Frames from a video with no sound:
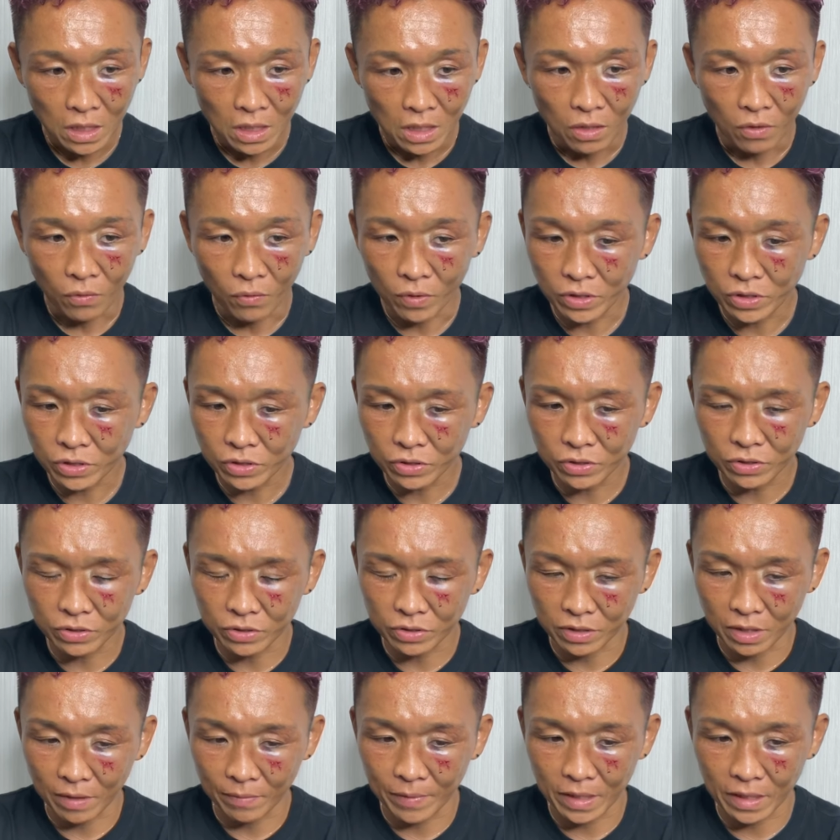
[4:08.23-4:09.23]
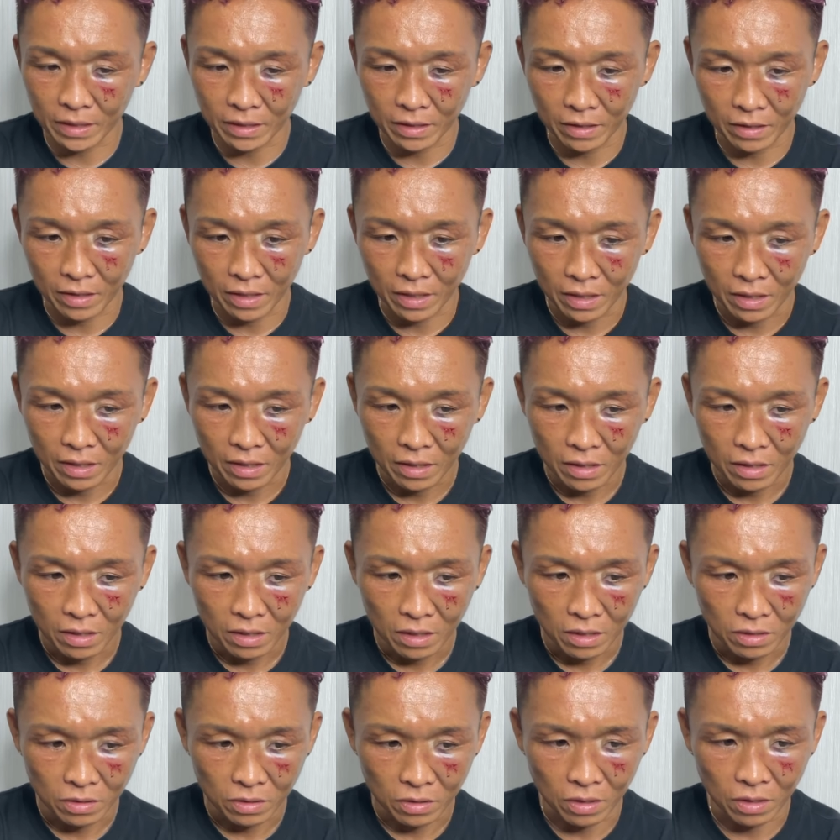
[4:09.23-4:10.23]
俺すぐダメなんだよね。
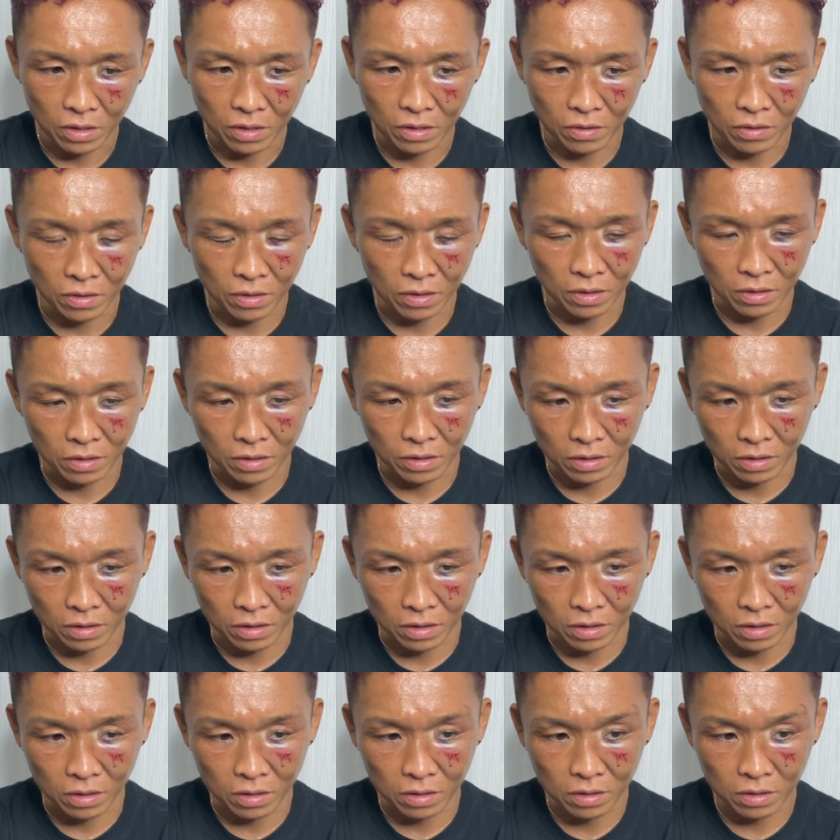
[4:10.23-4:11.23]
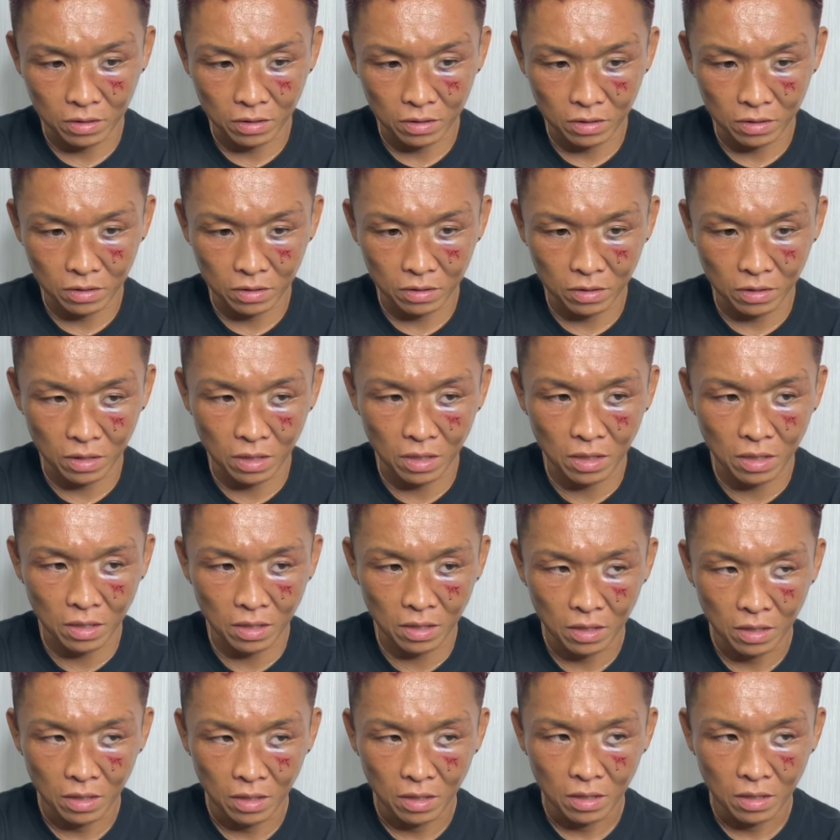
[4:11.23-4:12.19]
ああなんかああ